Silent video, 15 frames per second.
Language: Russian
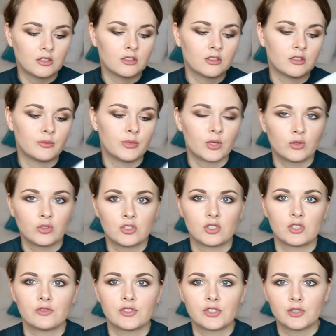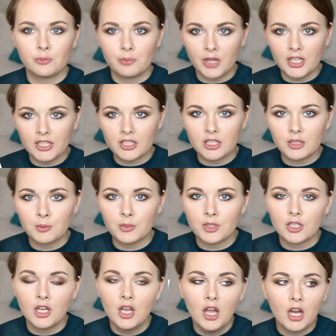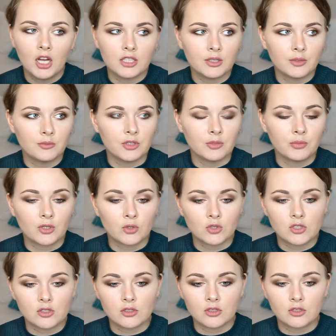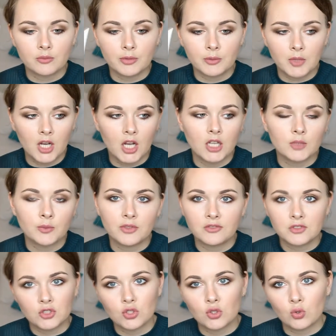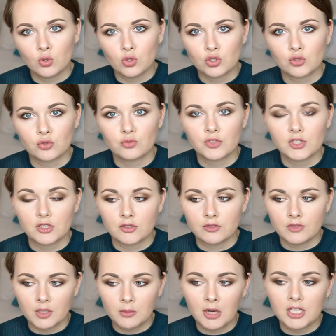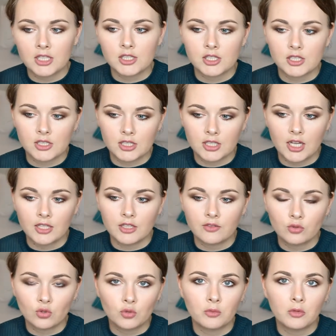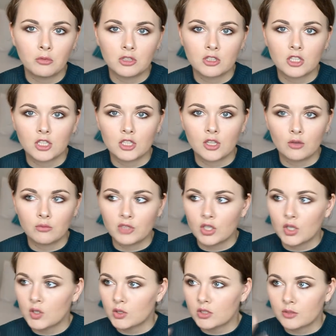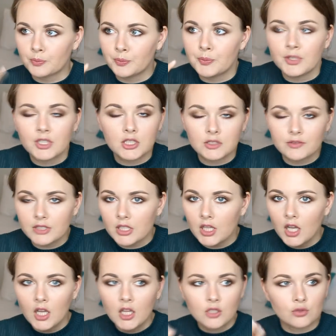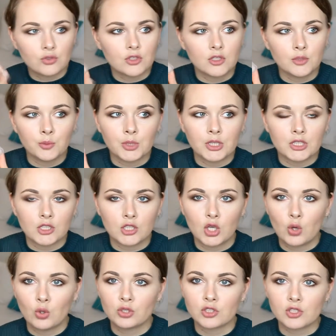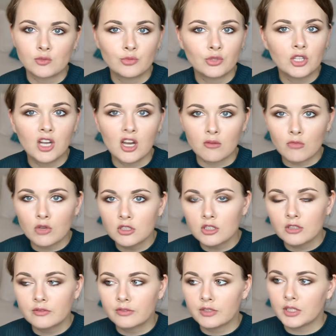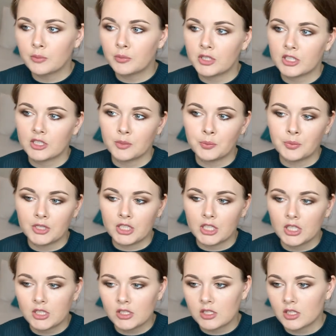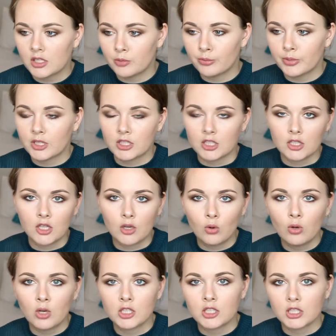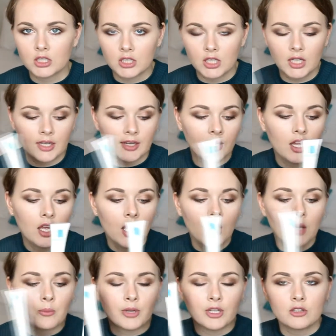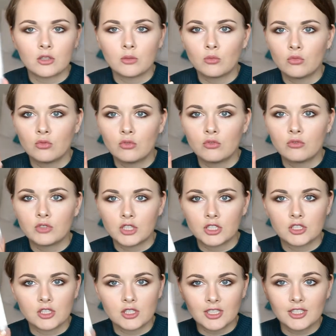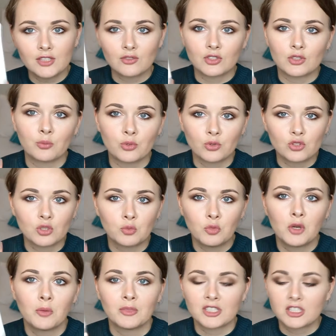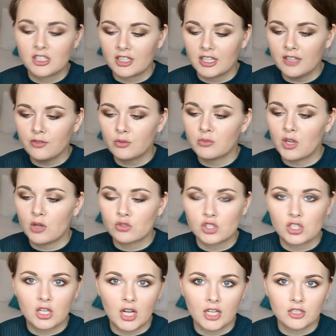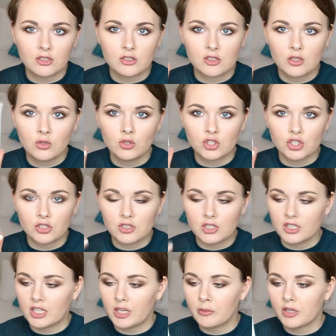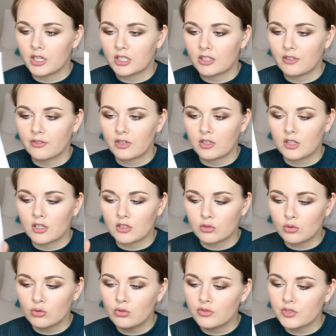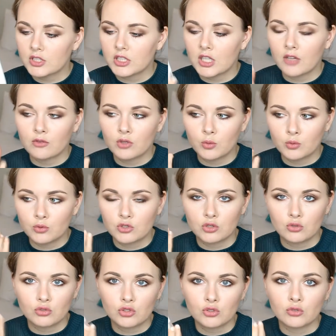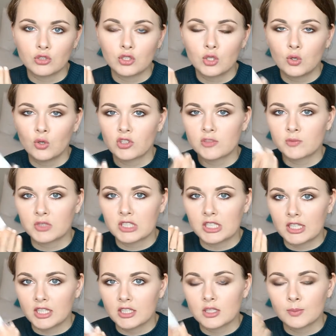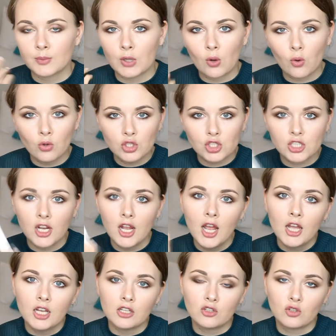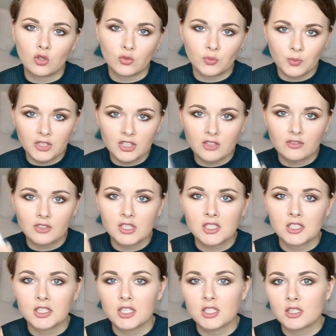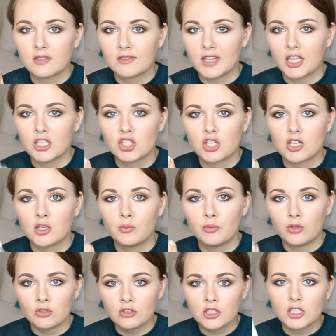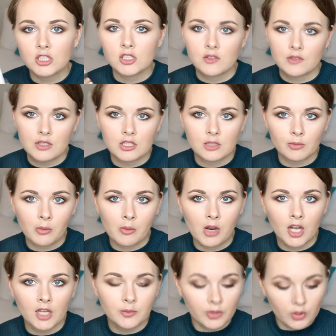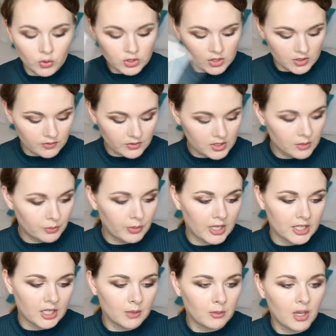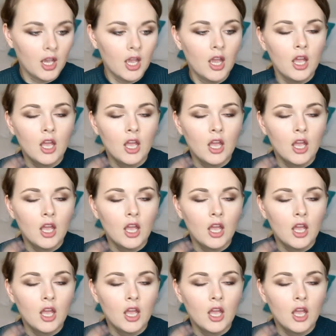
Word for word: э, бороться с высыпаниями, они мне бороться, э, помогают приводить кожу в нормальное состояние в тот момент, когда у меня какой-то пиковый, то есть либо это какой-то сбой гормонов, либо это переезды, либо это дорога и так далее, поэтому вот эти средства это просто мой must-have, у меня уже закон, закончился кремик от Эфокларду, всегда его люблю за то, что он легко распределяется по коже, легко впитывается, не оставляет жирной пленки, действительно помогает бороться с высыпаниями.